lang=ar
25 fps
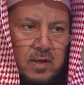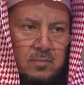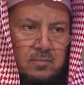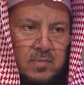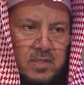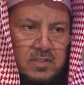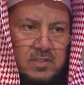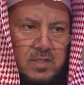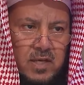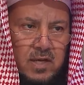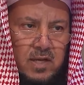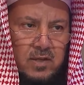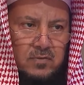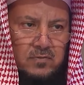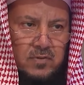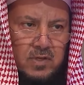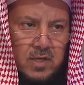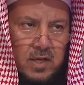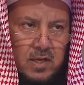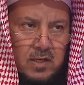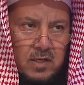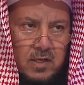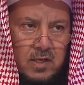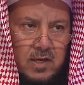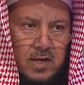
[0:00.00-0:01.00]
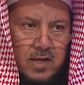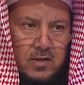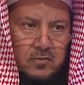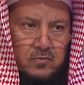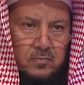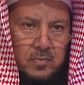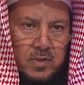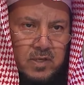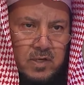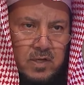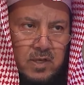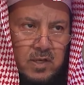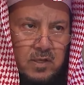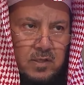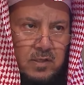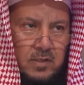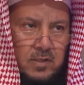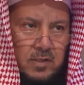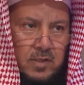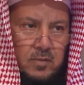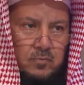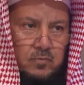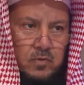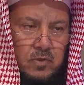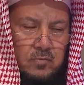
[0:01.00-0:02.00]
المسألة فيها خلاف بين أهل
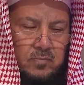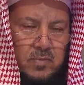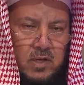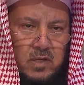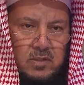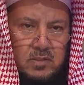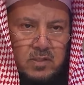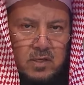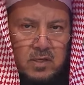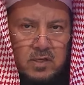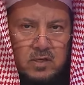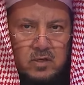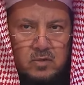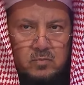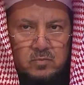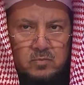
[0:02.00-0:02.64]
العلم فيما يتعلق